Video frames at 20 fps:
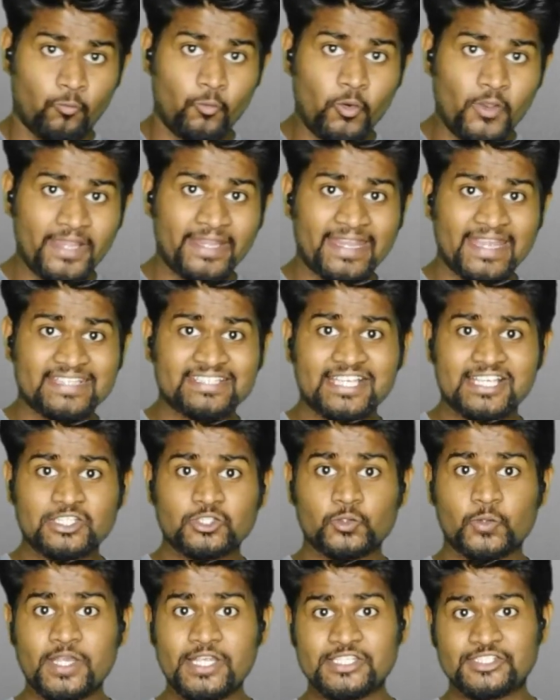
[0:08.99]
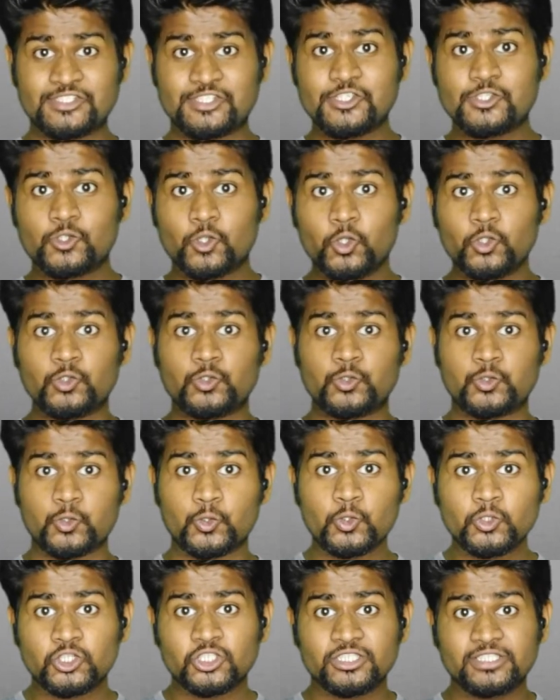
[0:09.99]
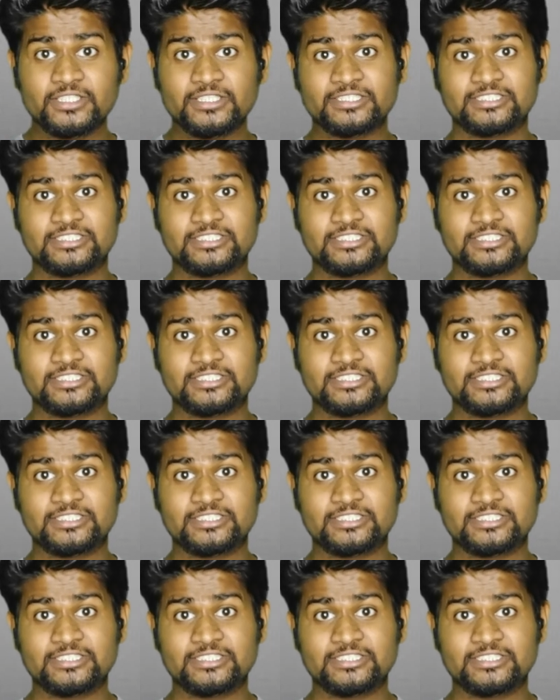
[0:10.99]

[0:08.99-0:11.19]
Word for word: वो एक ऐसा शो है जिसको यूथ